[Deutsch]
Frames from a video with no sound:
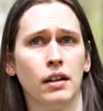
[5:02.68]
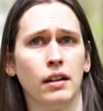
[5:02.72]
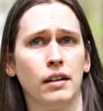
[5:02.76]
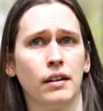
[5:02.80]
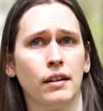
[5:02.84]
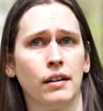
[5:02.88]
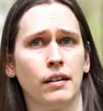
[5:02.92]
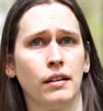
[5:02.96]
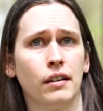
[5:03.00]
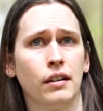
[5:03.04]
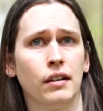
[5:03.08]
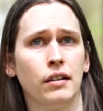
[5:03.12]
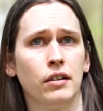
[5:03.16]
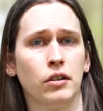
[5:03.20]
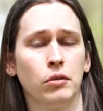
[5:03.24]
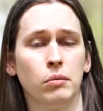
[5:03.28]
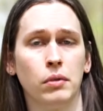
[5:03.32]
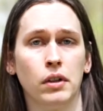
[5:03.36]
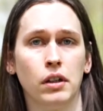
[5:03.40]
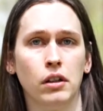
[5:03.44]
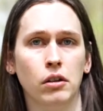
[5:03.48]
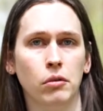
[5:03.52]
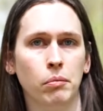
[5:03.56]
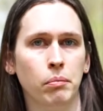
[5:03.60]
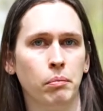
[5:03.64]
Das heißt
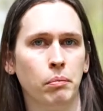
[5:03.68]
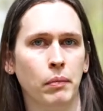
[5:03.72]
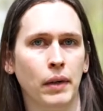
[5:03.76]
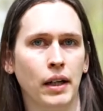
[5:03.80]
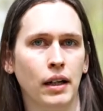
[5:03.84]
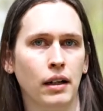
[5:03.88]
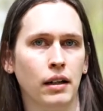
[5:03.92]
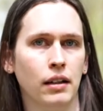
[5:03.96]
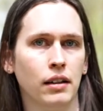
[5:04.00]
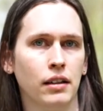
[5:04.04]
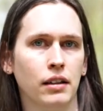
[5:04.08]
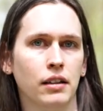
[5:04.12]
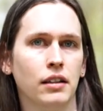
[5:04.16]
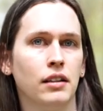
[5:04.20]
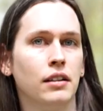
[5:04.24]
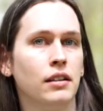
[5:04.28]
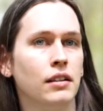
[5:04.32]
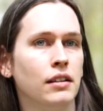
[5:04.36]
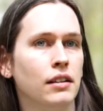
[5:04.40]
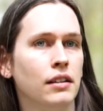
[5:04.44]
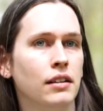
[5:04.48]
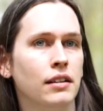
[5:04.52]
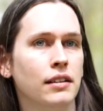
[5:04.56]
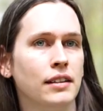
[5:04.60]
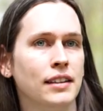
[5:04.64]
überhaupt mehr
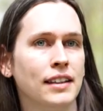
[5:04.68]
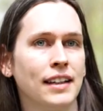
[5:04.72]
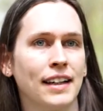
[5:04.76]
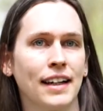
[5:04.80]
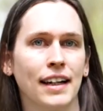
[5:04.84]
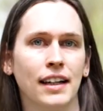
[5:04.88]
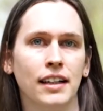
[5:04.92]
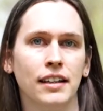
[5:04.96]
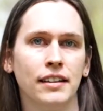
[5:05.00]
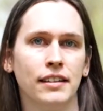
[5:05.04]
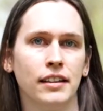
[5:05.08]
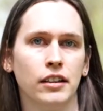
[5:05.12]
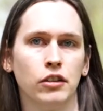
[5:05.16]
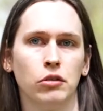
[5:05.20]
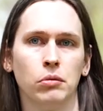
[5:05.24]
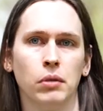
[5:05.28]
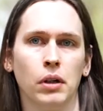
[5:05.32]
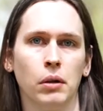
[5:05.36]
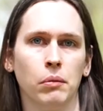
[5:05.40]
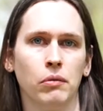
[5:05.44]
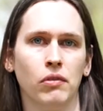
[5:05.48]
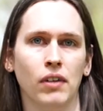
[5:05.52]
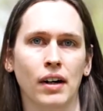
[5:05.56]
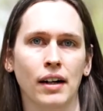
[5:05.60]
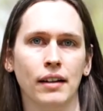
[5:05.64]
die Realität
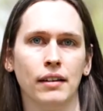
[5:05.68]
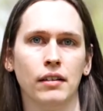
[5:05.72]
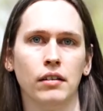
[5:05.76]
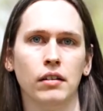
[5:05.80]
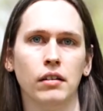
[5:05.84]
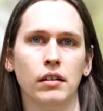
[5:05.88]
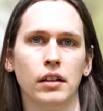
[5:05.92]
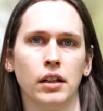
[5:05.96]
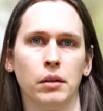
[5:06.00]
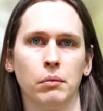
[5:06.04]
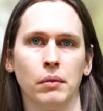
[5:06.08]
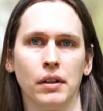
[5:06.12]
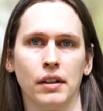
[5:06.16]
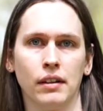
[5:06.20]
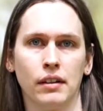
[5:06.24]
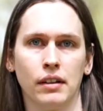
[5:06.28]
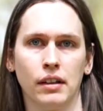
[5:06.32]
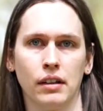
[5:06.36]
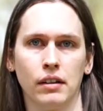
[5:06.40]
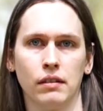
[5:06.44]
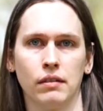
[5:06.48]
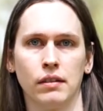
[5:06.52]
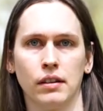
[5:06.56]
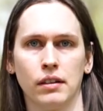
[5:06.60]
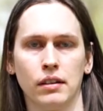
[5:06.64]
überhaupt wahrzunehmen als
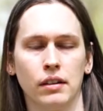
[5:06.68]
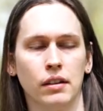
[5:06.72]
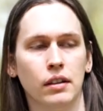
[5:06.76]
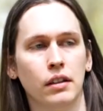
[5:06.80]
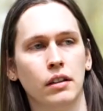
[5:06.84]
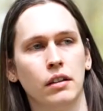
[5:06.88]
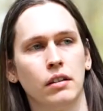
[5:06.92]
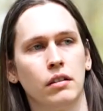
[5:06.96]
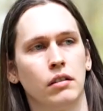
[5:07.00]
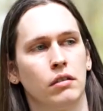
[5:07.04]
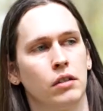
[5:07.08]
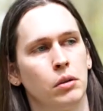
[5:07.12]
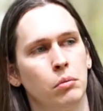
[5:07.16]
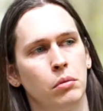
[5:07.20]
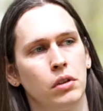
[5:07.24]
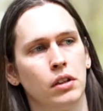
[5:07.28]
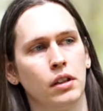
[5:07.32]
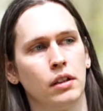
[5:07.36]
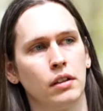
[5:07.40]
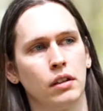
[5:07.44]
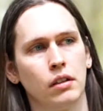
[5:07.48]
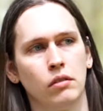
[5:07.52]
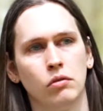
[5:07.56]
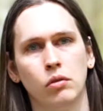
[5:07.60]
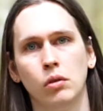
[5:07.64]
das, was sie ist, nämlich
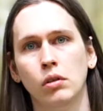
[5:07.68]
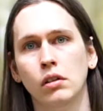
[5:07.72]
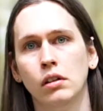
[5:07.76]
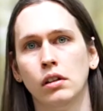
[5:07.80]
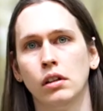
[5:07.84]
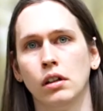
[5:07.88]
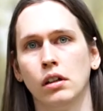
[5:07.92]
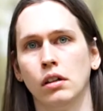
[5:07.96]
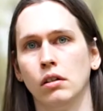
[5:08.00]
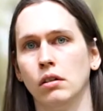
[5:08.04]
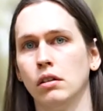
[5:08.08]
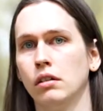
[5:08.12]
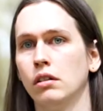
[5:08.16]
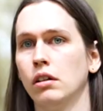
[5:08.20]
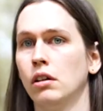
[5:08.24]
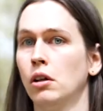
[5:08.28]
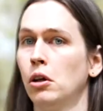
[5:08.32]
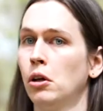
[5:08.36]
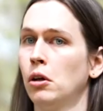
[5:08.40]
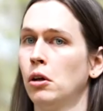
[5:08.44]
als ein Wunder und